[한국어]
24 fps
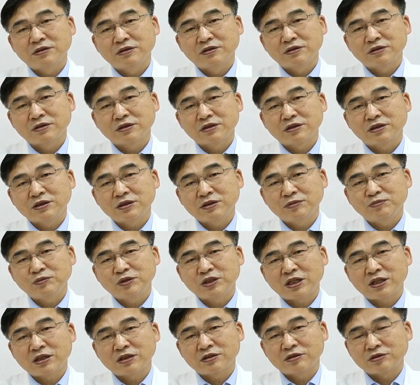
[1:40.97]
특히
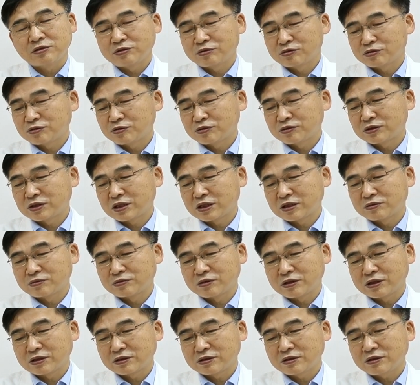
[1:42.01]
심장 근육 손상으로
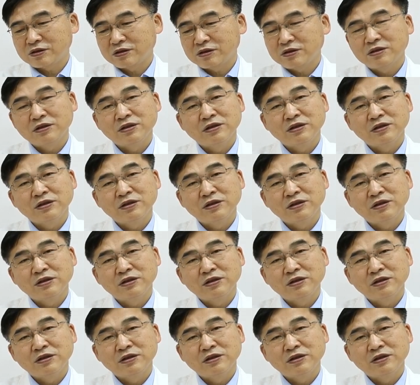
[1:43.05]
해서